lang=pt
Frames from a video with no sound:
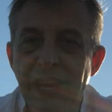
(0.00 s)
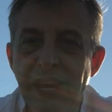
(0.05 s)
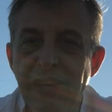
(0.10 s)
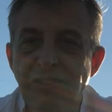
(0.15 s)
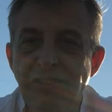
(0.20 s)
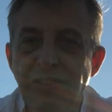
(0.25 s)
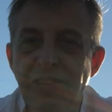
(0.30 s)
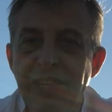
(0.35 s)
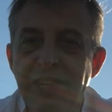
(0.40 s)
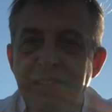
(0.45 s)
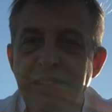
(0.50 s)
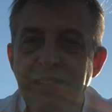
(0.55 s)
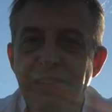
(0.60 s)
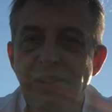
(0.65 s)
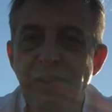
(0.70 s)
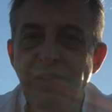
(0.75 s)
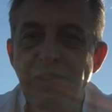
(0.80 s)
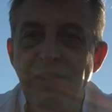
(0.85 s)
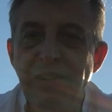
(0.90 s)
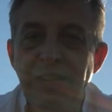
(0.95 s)
a
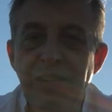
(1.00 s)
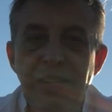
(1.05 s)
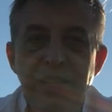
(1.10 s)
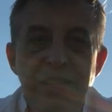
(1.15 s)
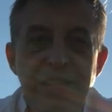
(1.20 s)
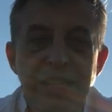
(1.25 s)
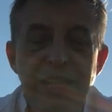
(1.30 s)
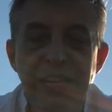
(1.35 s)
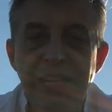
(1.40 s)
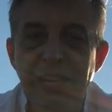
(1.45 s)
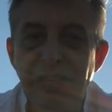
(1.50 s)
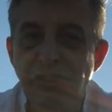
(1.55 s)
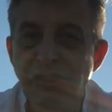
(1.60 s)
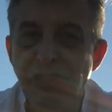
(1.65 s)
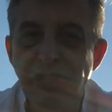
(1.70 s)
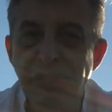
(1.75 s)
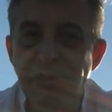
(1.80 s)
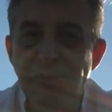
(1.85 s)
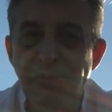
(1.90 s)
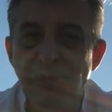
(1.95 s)
direção
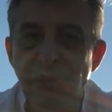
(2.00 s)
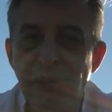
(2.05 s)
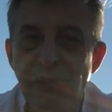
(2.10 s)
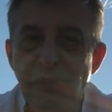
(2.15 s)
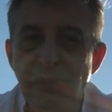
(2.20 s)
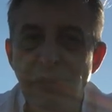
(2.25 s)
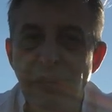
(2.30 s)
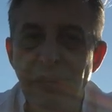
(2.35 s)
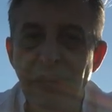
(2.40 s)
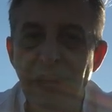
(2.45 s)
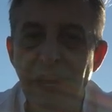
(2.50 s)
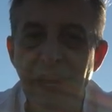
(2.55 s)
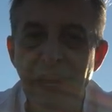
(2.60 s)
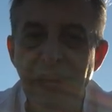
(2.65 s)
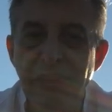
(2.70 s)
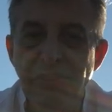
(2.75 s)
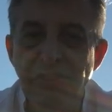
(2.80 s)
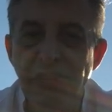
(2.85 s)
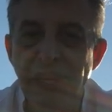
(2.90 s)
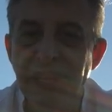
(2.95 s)
negativa,
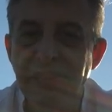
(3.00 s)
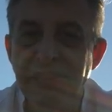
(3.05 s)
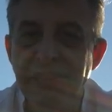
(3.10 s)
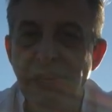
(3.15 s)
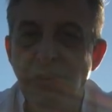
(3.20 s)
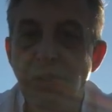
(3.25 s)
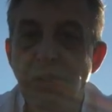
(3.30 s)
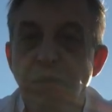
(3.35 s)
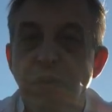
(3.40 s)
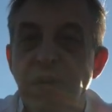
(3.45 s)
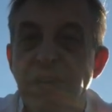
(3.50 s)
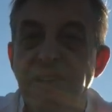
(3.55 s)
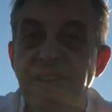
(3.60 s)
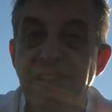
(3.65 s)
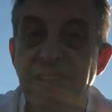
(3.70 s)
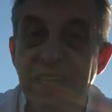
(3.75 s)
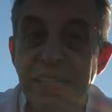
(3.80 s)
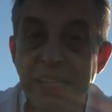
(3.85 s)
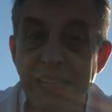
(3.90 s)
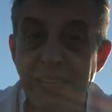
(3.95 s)
a direção
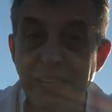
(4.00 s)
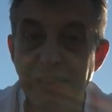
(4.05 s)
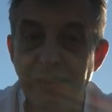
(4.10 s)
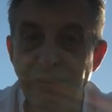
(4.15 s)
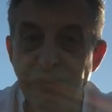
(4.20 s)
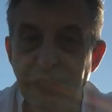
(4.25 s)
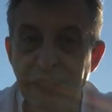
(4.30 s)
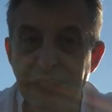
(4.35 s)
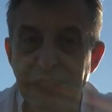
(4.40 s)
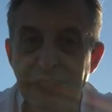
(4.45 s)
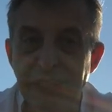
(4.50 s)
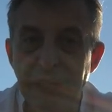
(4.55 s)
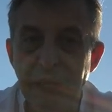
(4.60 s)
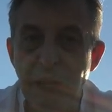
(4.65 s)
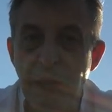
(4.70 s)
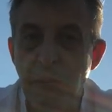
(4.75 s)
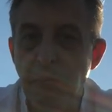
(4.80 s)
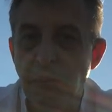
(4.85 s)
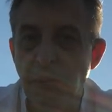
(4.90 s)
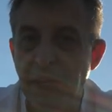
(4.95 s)
endurecida da vida,
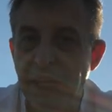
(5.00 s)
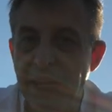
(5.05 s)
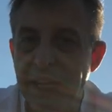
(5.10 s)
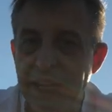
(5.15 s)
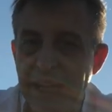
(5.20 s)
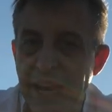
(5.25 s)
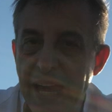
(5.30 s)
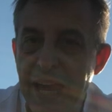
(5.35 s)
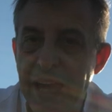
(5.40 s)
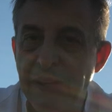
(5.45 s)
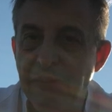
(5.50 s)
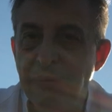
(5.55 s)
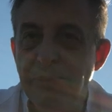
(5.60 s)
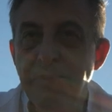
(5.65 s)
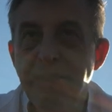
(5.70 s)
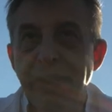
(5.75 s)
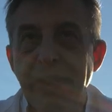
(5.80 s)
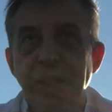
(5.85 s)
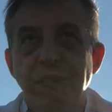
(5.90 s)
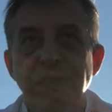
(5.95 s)
porque claro
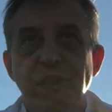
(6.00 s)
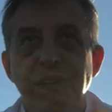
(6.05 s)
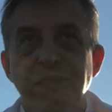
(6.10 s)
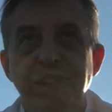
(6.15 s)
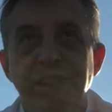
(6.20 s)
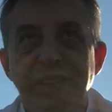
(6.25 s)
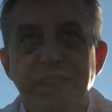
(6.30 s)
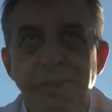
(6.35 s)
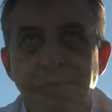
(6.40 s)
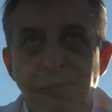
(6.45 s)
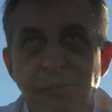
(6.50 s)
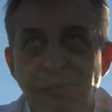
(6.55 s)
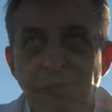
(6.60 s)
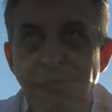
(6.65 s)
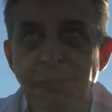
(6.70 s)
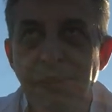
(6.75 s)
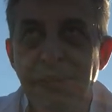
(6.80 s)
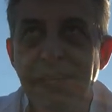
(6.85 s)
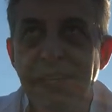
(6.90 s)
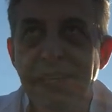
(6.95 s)
nós estamos num
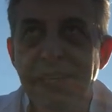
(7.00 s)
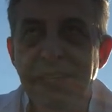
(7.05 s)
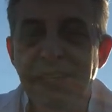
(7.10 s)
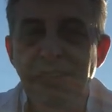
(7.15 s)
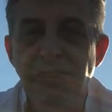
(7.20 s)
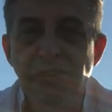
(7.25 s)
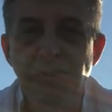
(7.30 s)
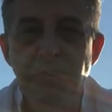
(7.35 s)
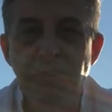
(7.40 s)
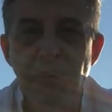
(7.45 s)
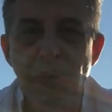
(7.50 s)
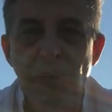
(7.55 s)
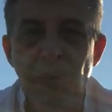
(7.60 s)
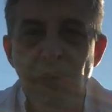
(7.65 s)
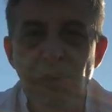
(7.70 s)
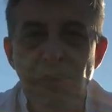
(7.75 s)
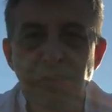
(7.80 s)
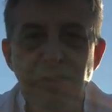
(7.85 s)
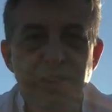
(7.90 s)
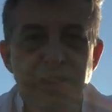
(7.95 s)
planeta de
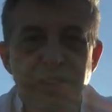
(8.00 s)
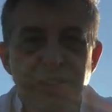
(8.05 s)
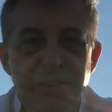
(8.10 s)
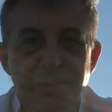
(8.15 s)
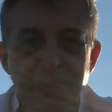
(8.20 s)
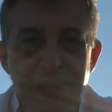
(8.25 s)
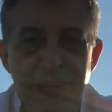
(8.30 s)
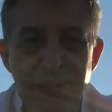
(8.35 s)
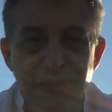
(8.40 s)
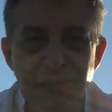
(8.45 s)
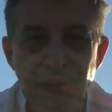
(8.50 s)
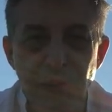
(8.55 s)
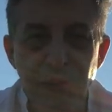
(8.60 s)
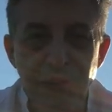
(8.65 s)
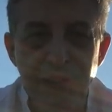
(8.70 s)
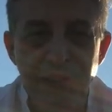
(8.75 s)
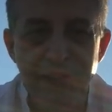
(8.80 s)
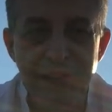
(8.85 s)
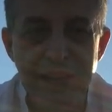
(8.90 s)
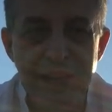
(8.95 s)
prova e expiações,